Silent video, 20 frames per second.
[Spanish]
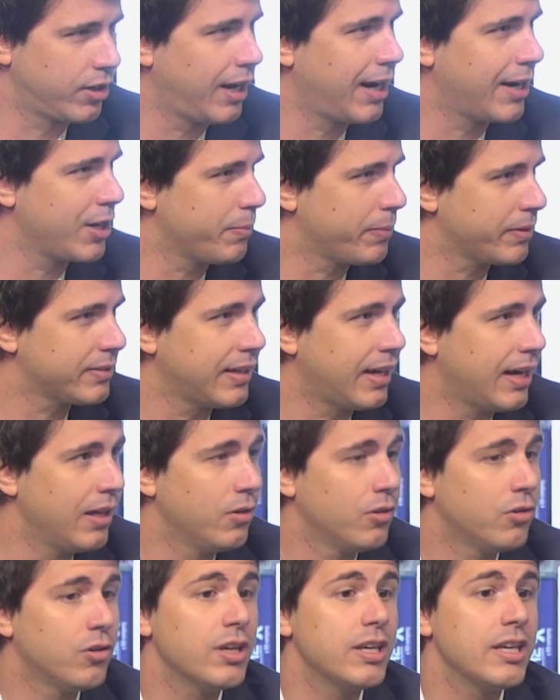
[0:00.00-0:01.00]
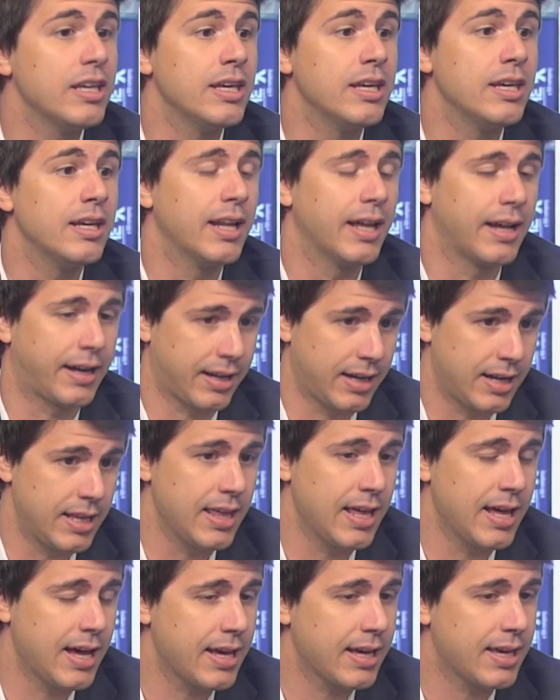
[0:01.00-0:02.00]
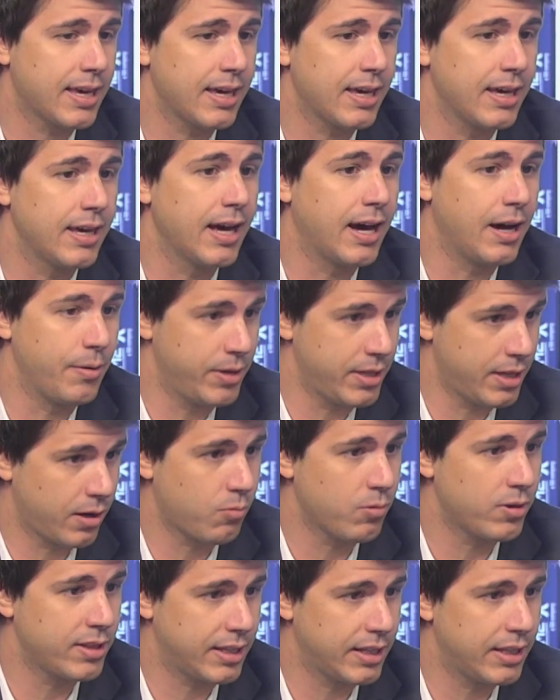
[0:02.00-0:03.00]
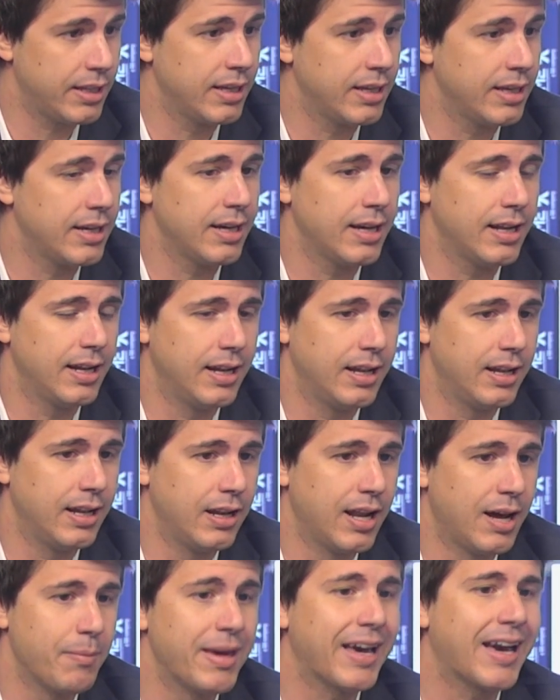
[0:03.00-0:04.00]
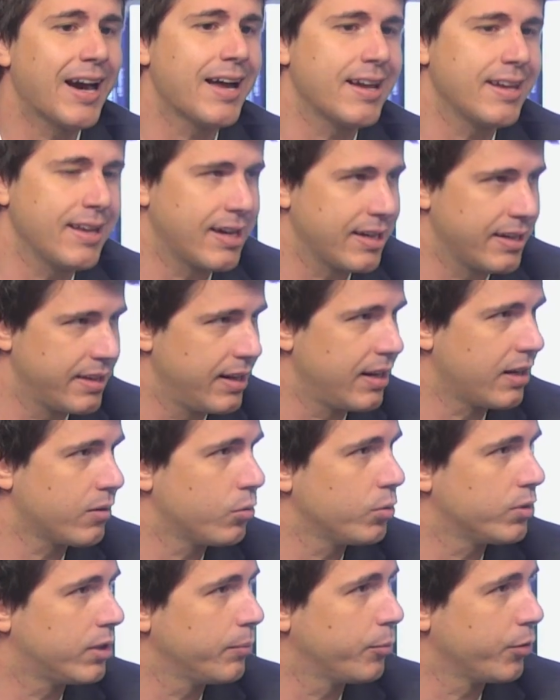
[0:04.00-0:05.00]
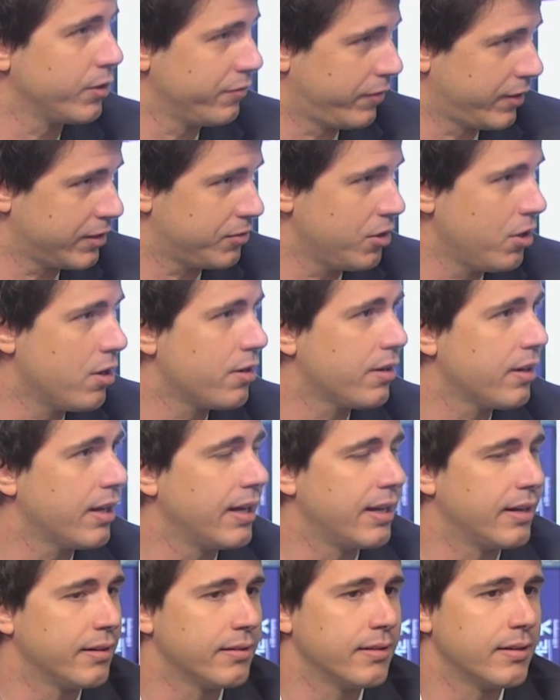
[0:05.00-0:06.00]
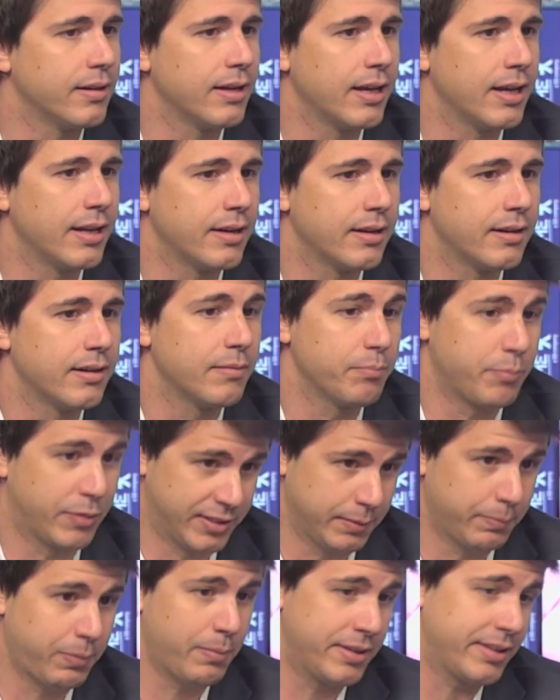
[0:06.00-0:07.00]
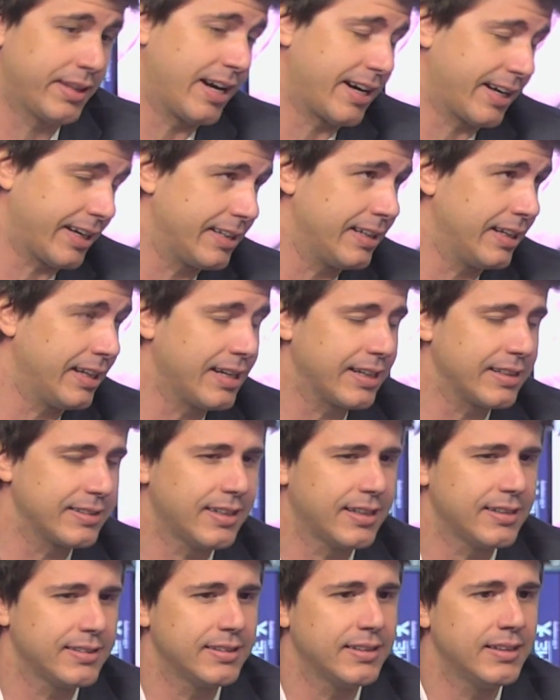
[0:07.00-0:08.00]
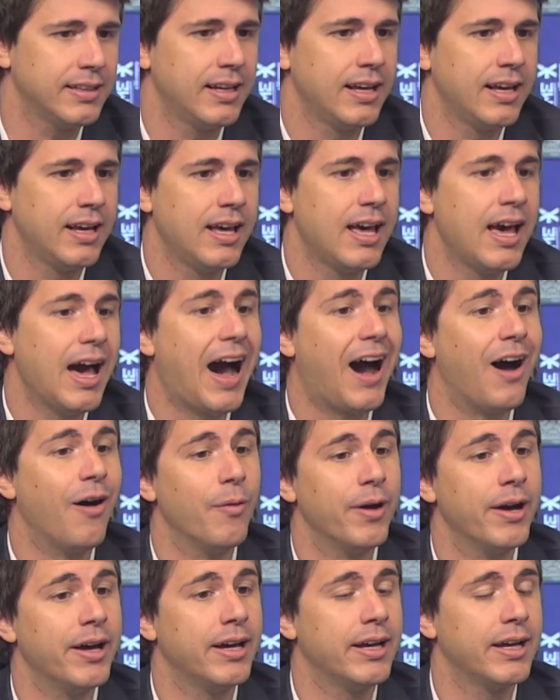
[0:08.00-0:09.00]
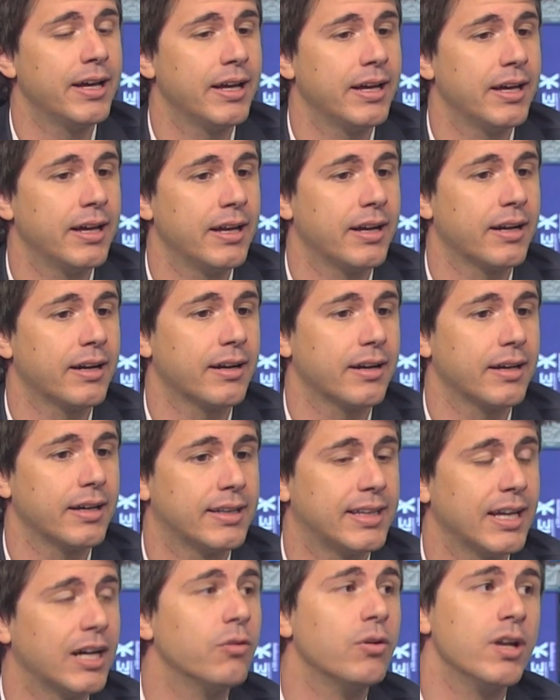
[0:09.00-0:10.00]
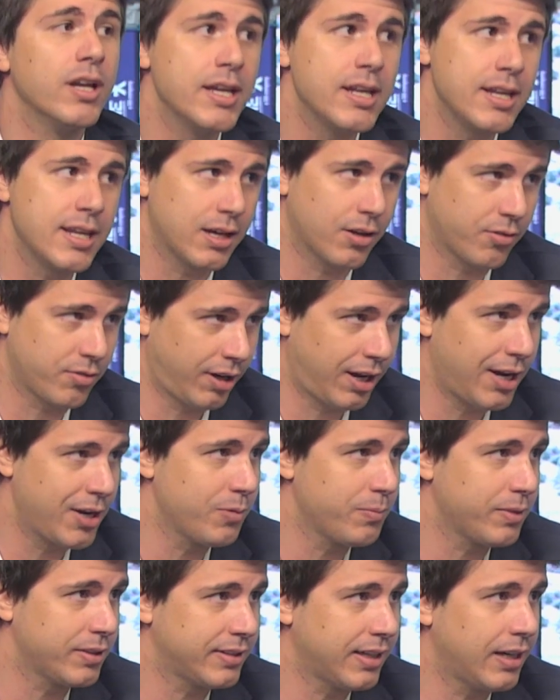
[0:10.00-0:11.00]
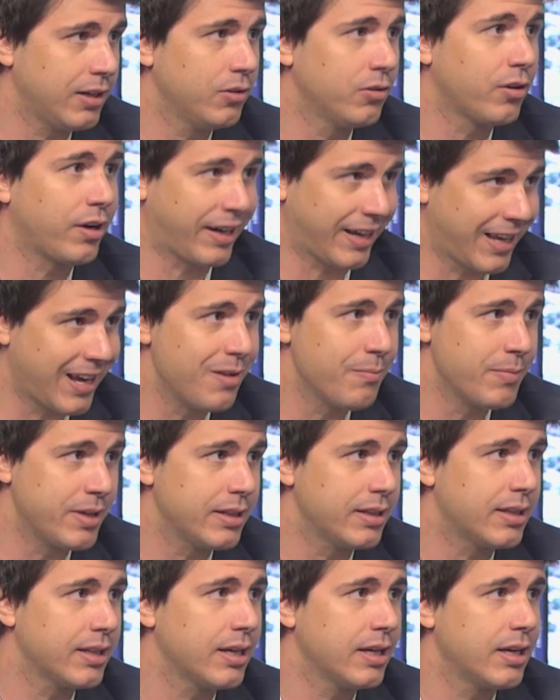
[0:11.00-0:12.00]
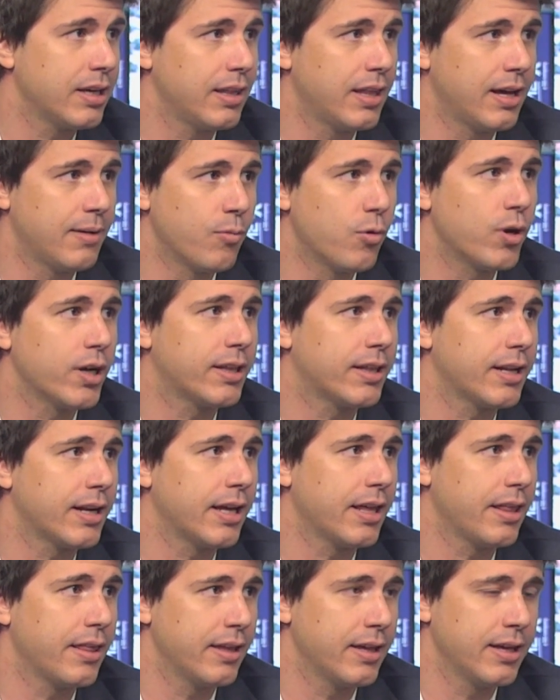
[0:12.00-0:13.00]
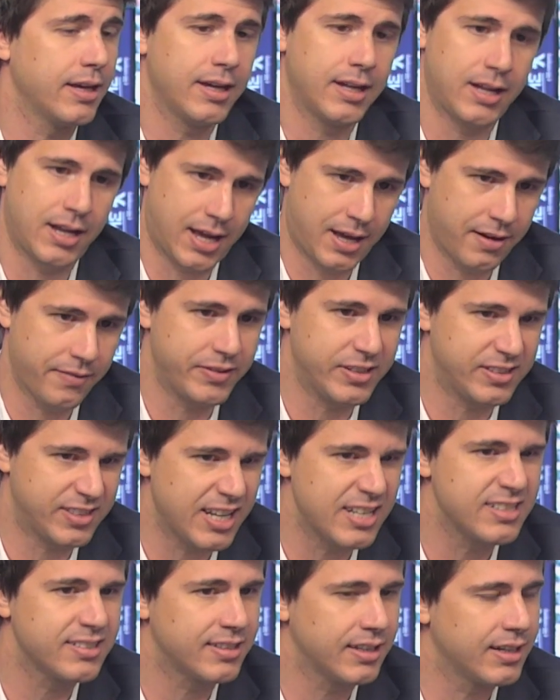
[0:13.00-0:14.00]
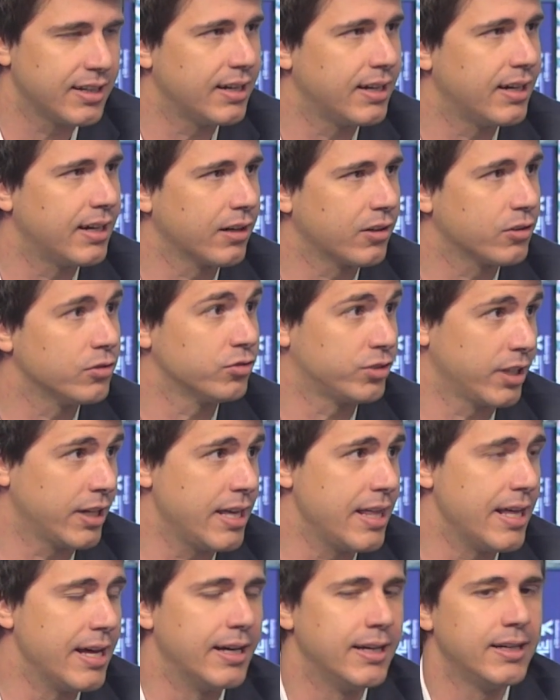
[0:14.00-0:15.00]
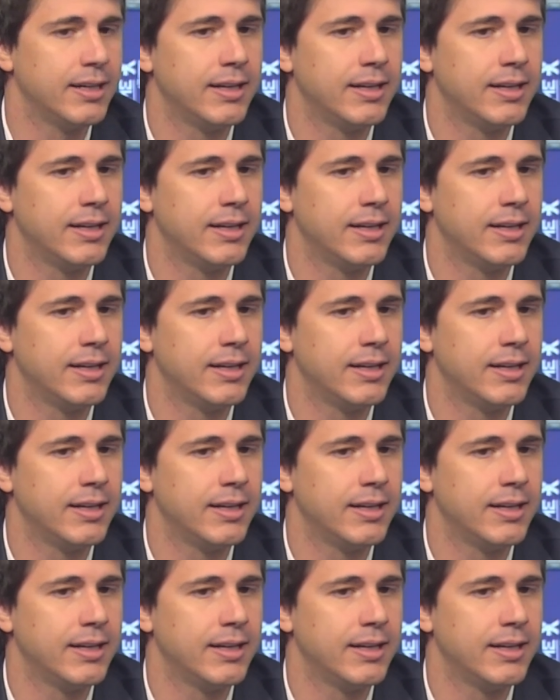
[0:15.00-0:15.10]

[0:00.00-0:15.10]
el año pasado y la realidad es que habida cuenta de la mecánica del ajuste por inflación, principalmente en Argentina que se hace, haber estado en línea con el año pasado realmente da muestras de la eficiencia conseguida.